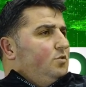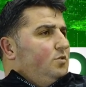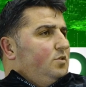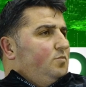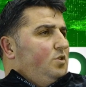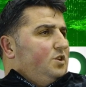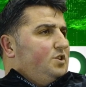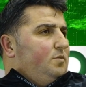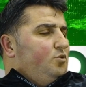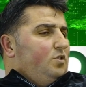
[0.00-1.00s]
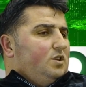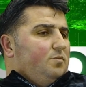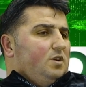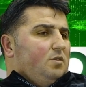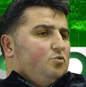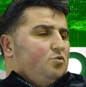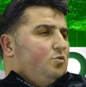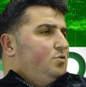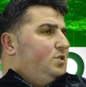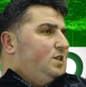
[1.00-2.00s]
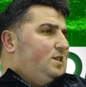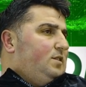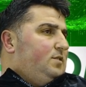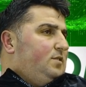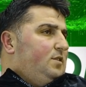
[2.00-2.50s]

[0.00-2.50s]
E, bu akşam yönetimin almış olduğu karar.